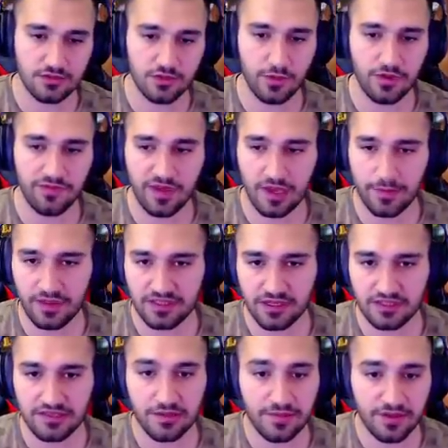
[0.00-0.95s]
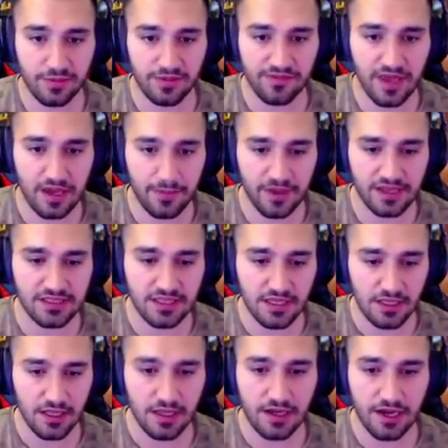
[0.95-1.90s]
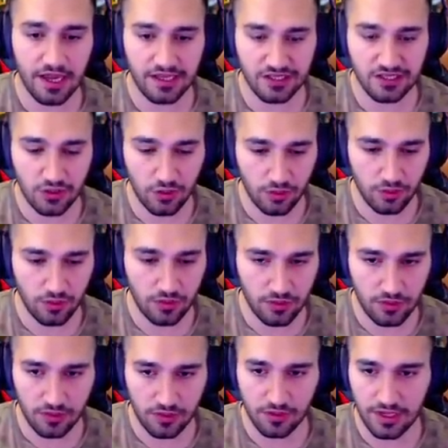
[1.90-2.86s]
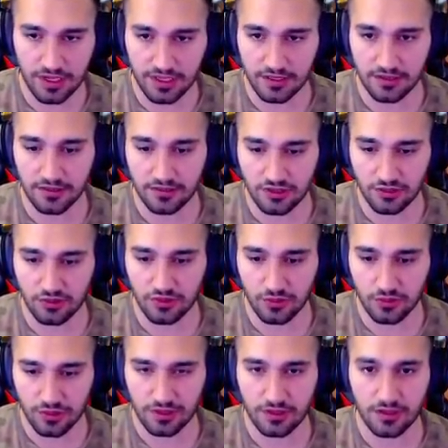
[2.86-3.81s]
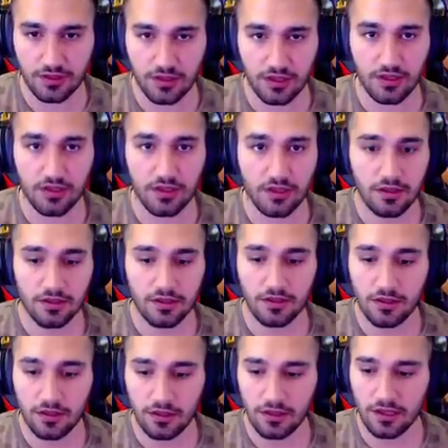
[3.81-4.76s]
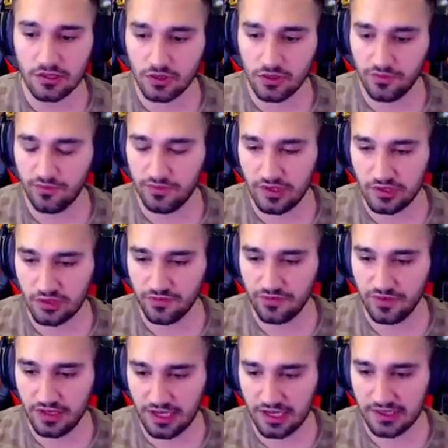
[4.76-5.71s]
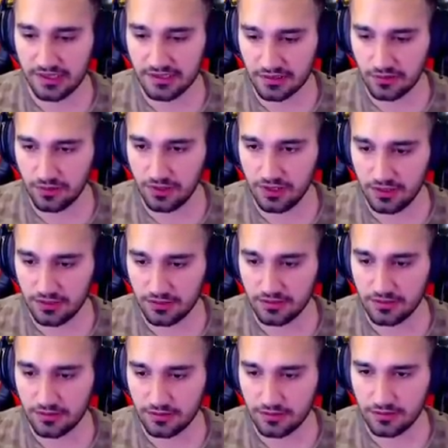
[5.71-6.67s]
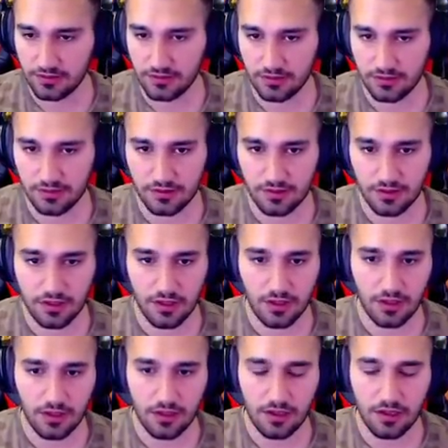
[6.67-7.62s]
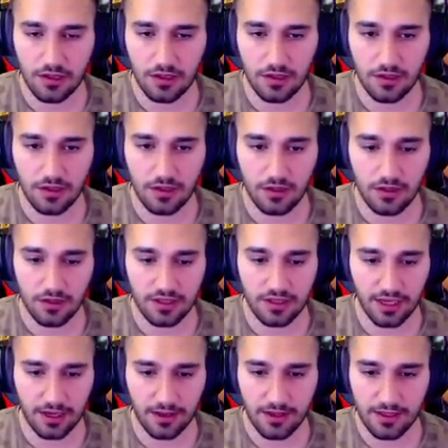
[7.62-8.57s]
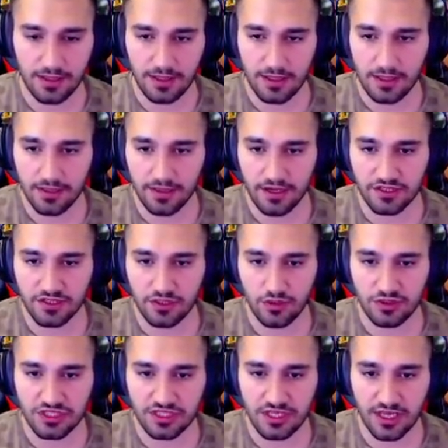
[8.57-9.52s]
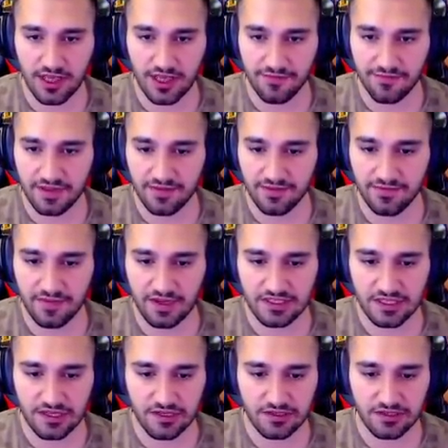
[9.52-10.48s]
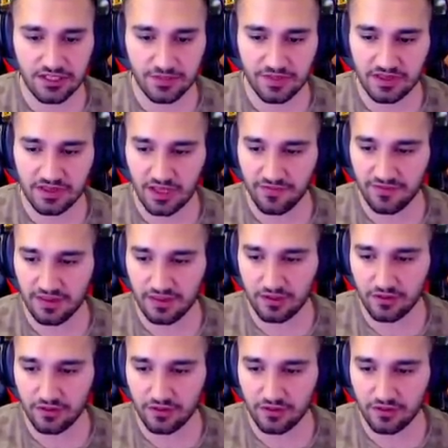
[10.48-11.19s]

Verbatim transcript: نجيب له الفاير باس عشان من الفاير باس راح يجي له يعني شيء اسطوري نشوف نشوف الحدث هون آه يلا نشتري له شيء خفيف عشان نجيب التخفيض